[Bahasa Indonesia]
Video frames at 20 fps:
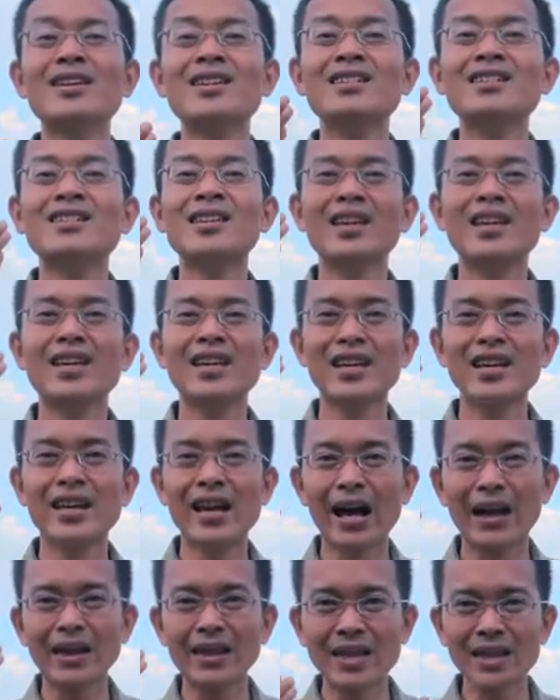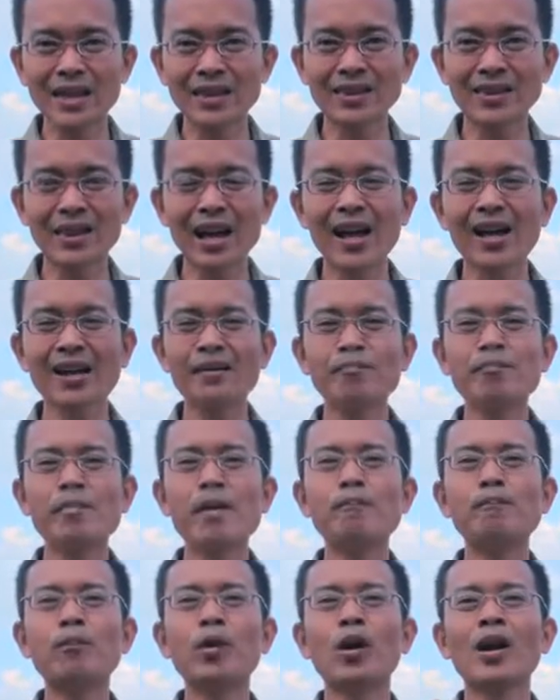sehingga kita
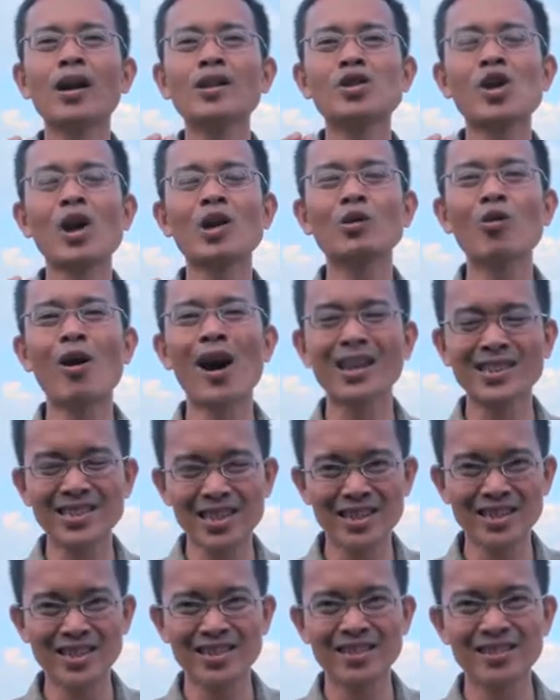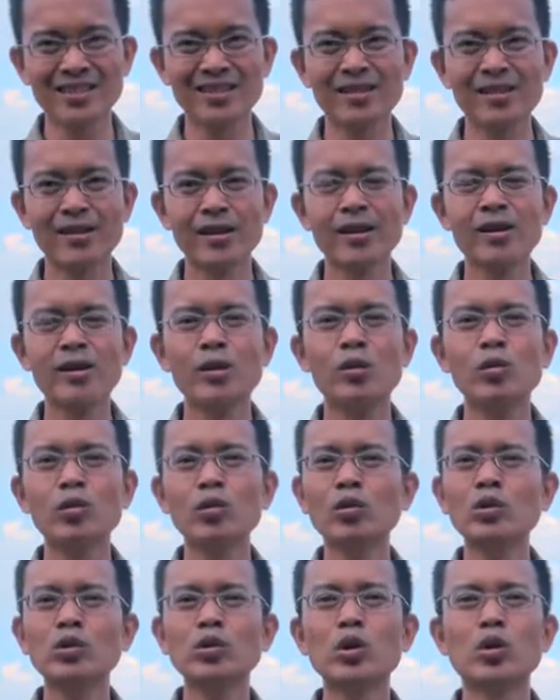memperoleh suatu akses
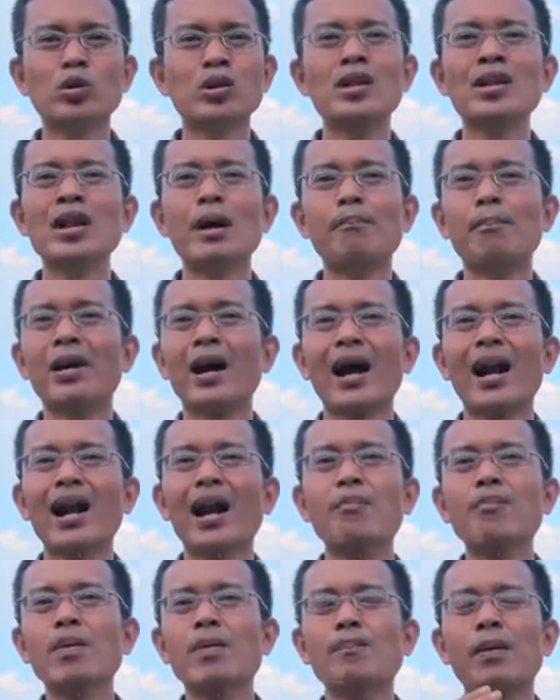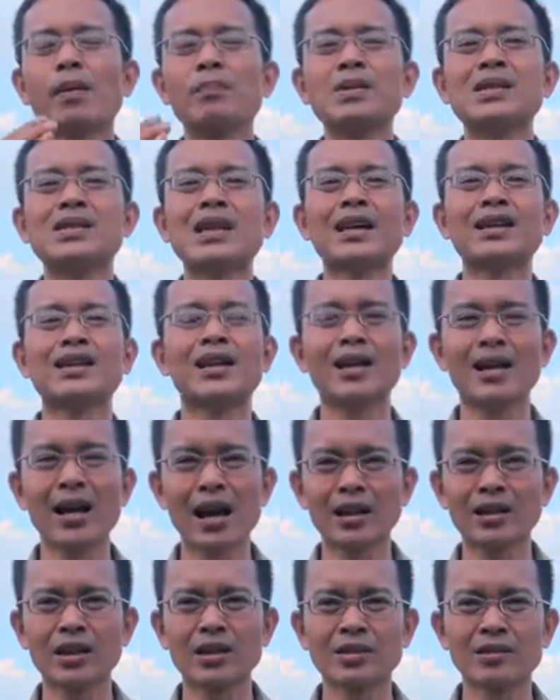untuk tidak mengalami perpisahan
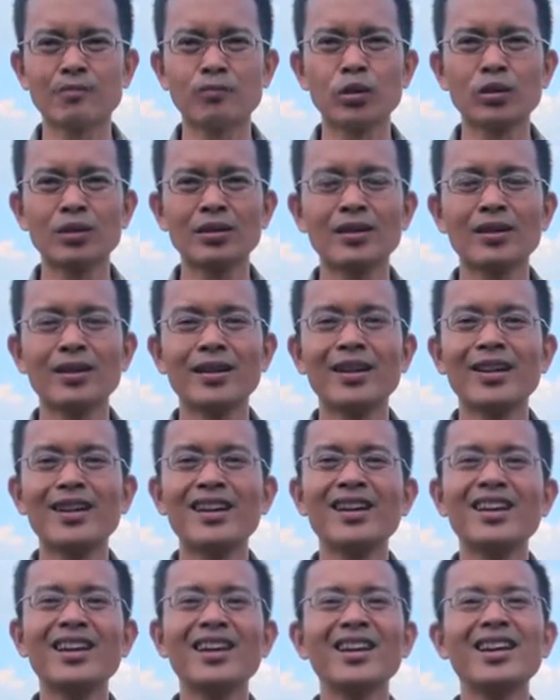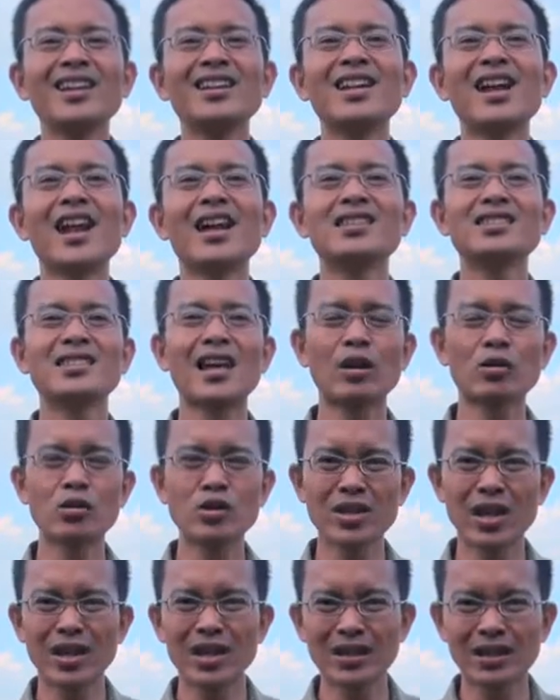kekal tersebut. Inilah yang
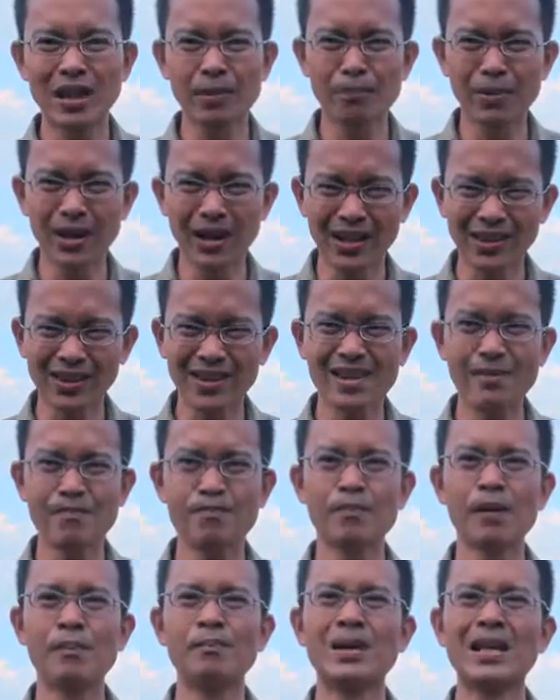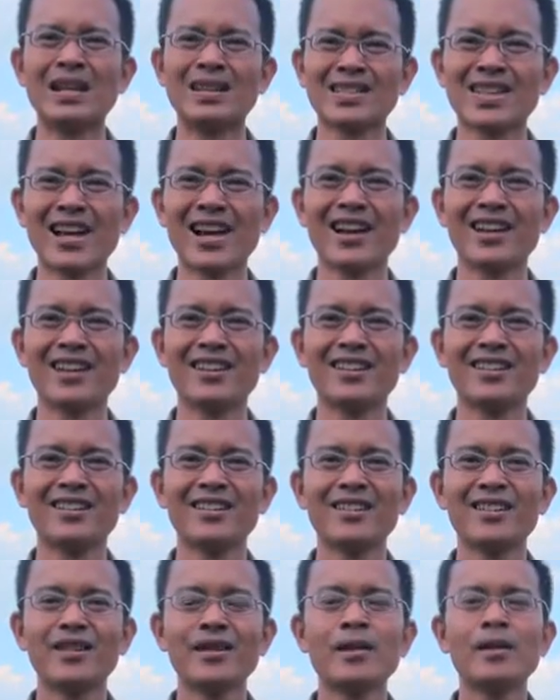seharusnya kita mengerti, pemirsa,
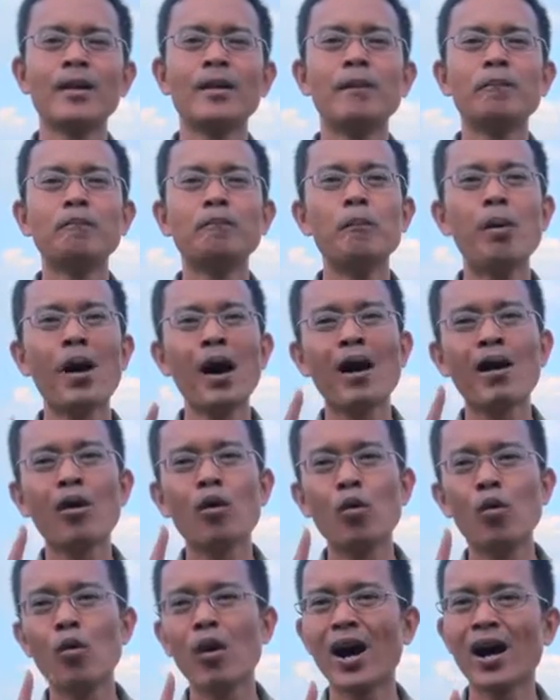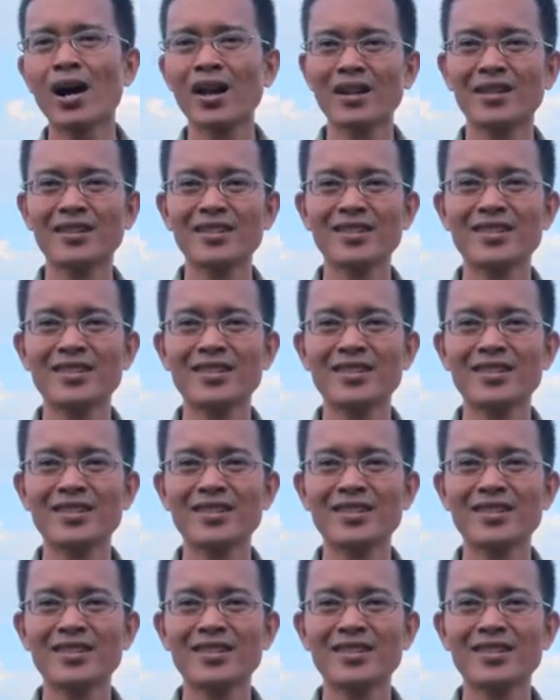bahwa